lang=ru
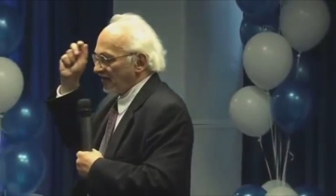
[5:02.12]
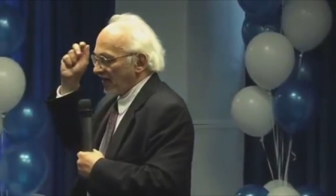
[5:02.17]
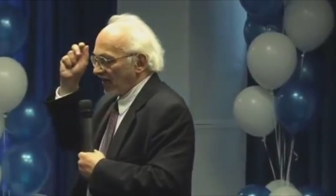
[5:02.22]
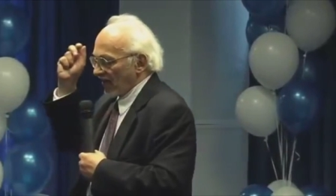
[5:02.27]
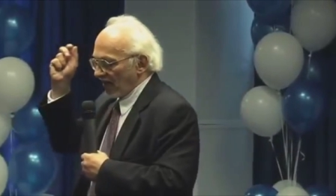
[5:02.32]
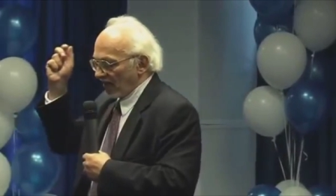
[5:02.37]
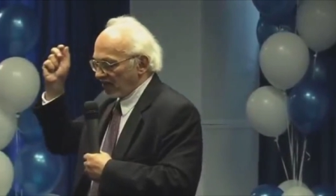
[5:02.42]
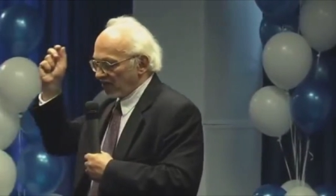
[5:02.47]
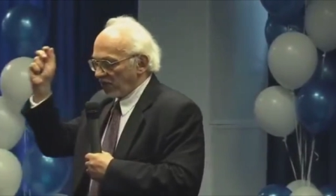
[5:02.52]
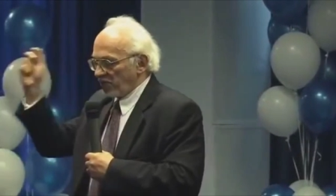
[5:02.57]

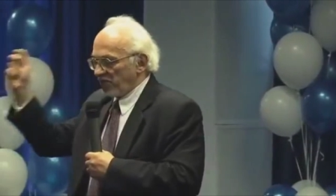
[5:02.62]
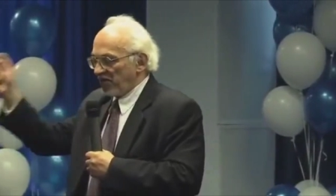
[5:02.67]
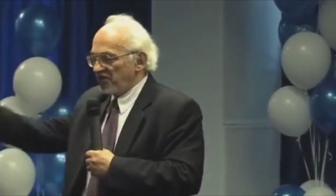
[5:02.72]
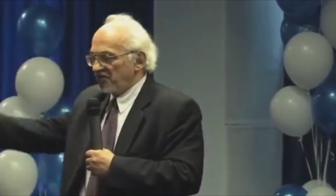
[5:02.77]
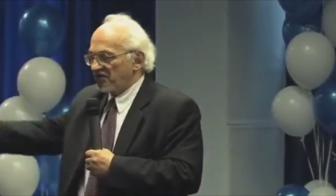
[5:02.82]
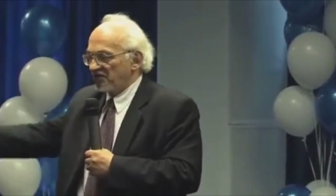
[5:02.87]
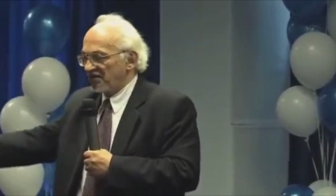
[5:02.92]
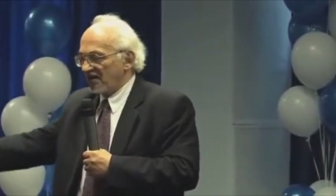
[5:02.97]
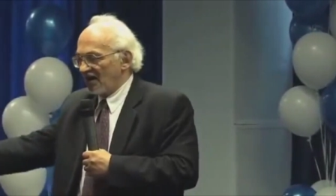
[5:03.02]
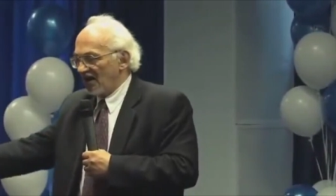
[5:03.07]

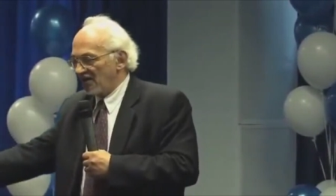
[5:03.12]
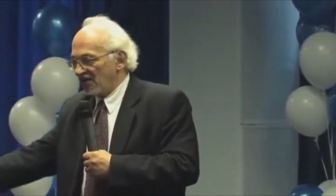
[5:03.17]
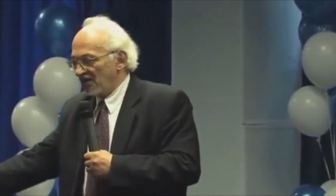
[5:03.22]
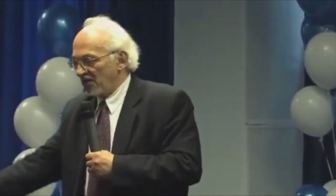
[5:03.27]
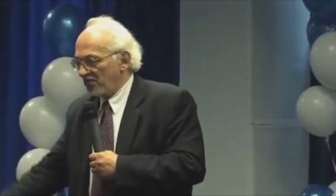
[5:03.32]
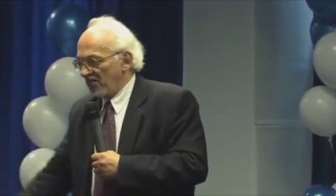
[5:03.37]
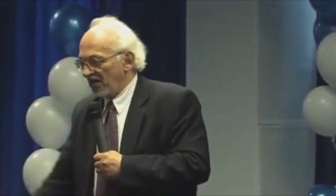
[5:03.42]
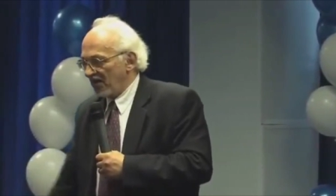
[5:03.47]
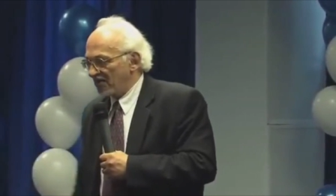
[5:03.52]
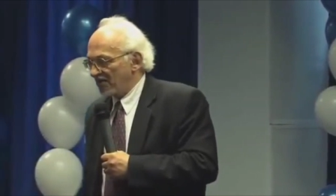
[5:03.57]
атипическая
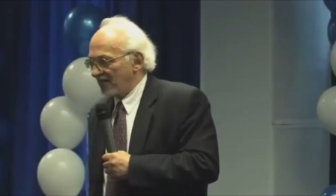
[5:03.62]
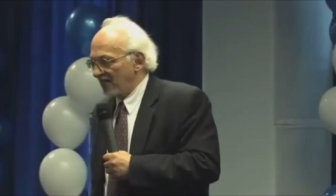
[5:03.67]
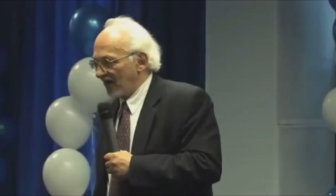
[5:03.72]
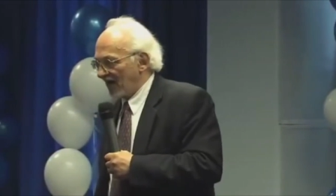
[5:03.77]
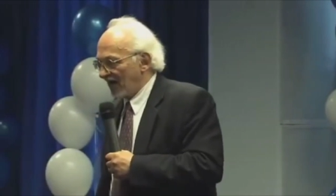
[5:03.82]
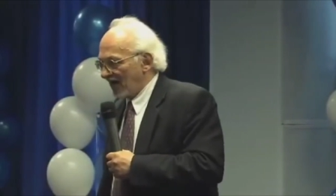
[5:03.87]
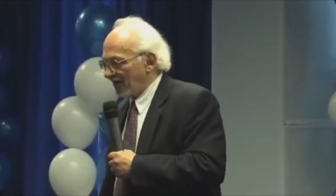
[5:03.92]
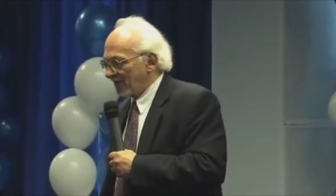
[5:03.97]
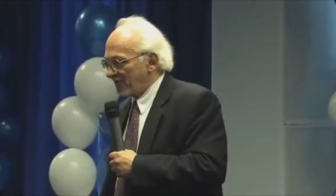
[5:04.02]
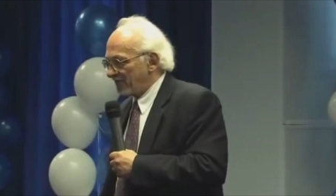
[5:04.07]
анемия
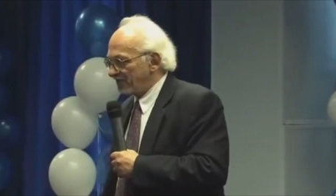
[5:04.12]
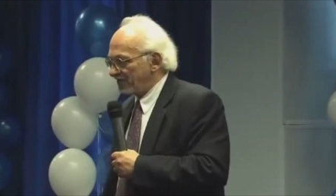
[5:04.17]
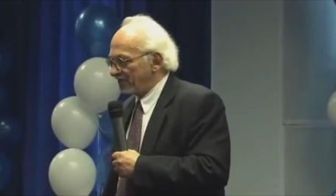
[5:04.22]
два.